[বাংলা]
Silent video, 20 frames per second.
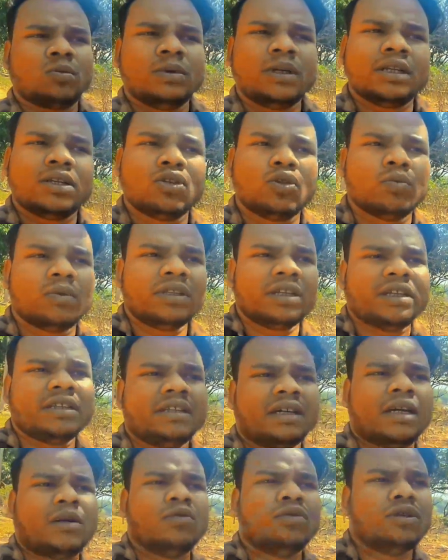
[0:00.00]
সময় আছে তোমাদেরকে
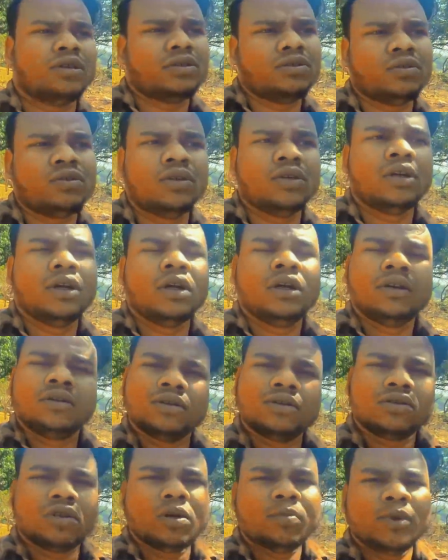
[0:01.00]
দেখাবো কিছু
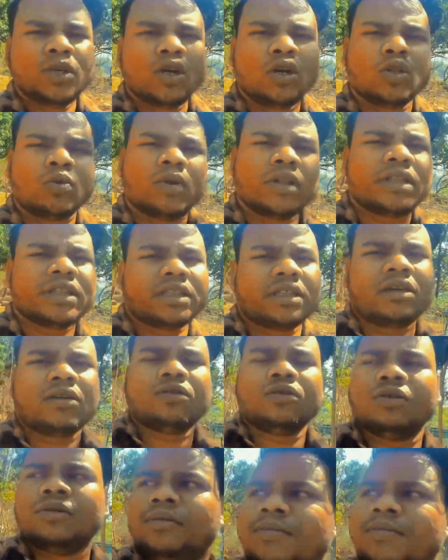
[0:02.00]
তো চলো ভিডিওটা তোমরা দেখতে থাকো